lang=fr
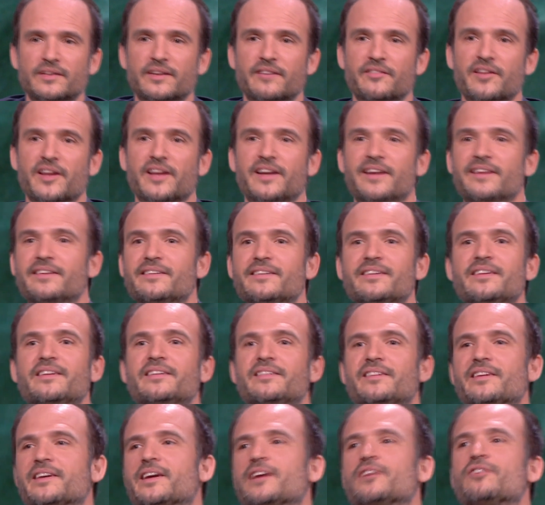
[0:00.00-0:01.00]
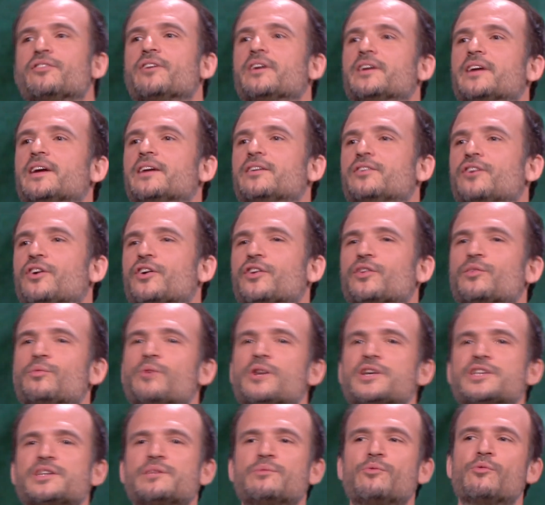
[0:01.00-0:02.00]
ça vient d'être dit, c'est 94.
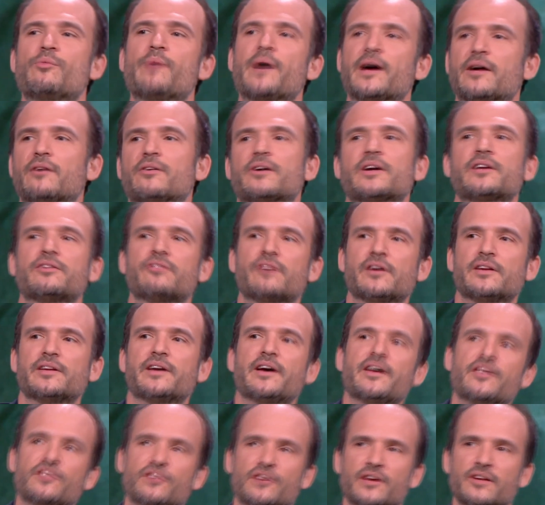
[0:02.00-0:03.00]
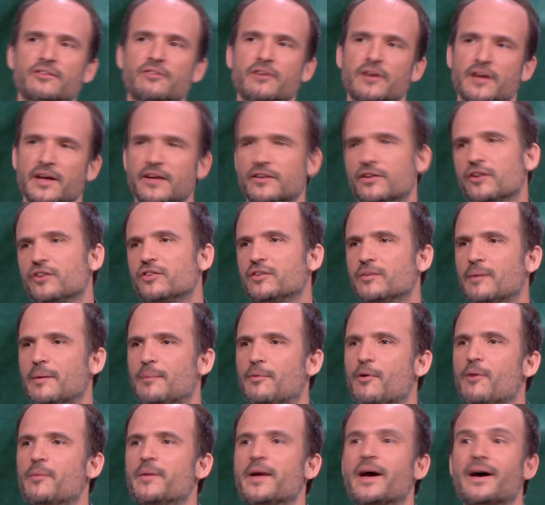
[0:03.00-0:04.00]
Moi, j'ai mon bac en 93. En 94, j'ai ma,
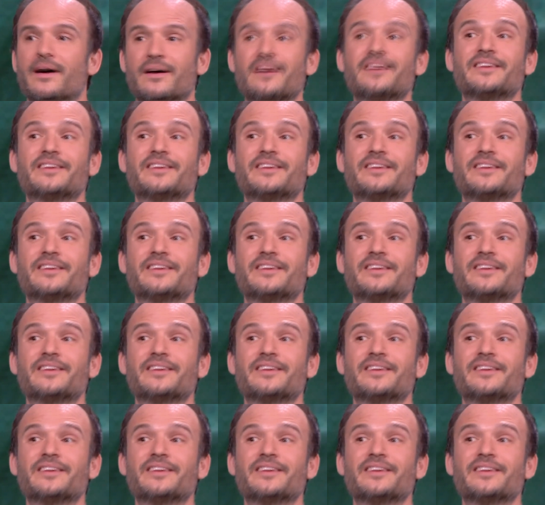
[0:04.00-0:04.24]
première...